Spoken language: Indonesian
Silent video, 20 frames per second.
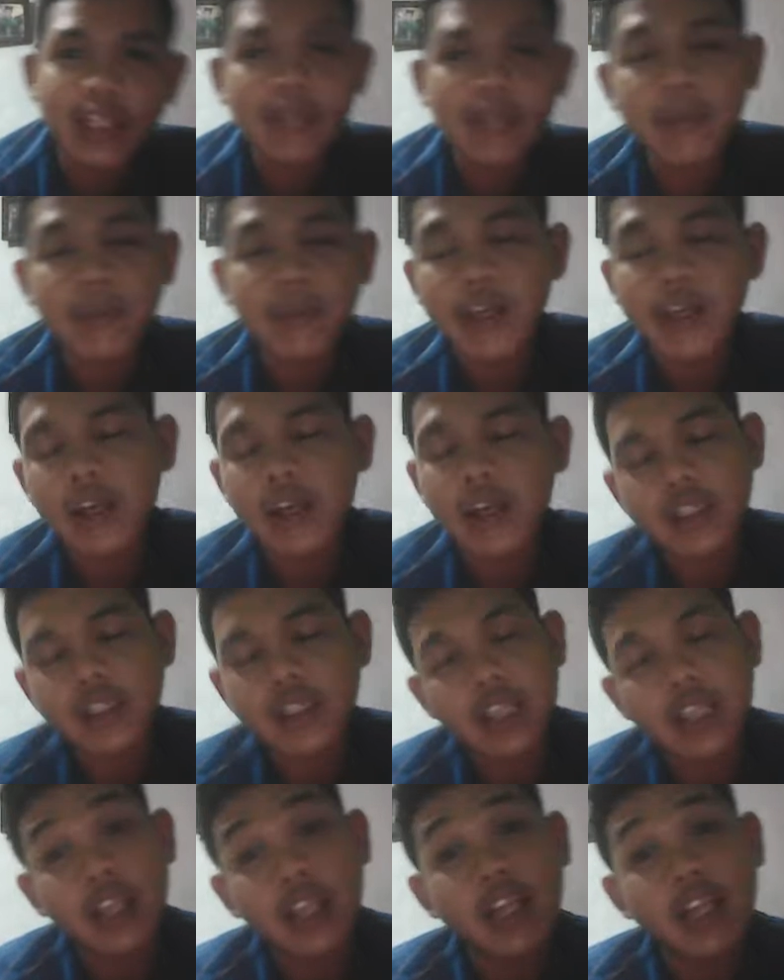MB
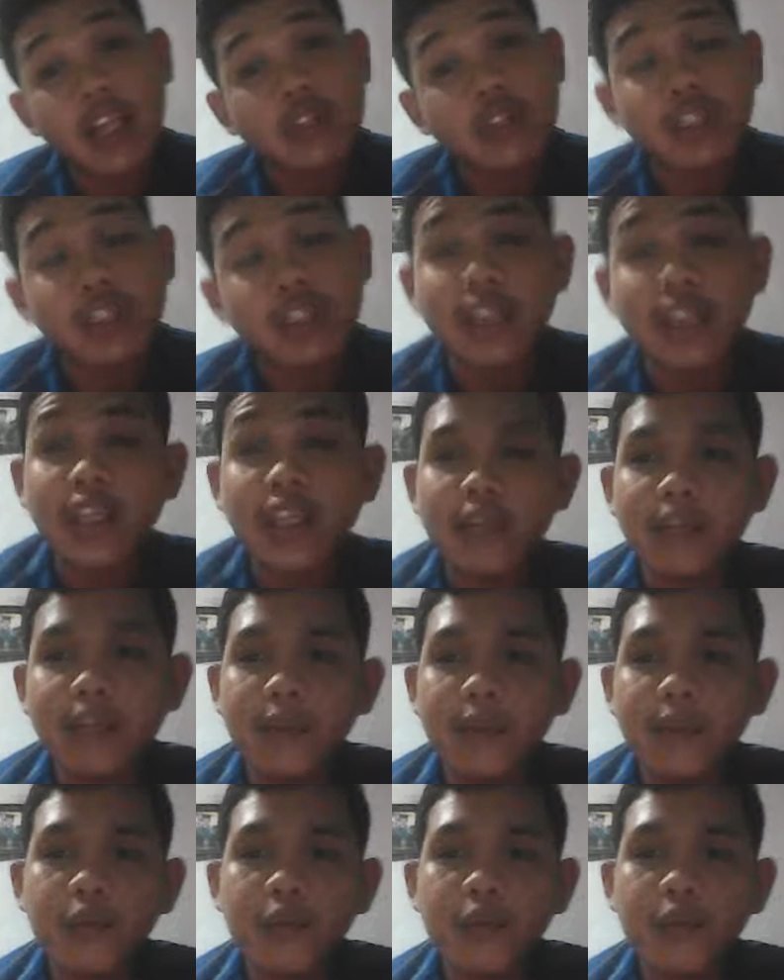atau sekitar
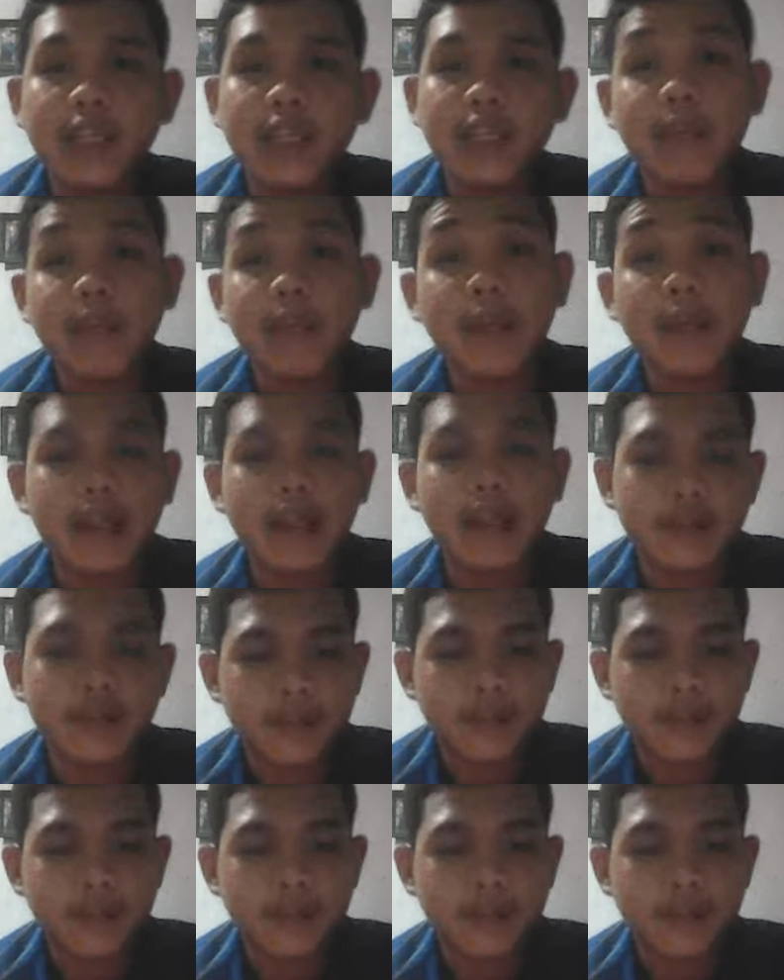54 MB -an.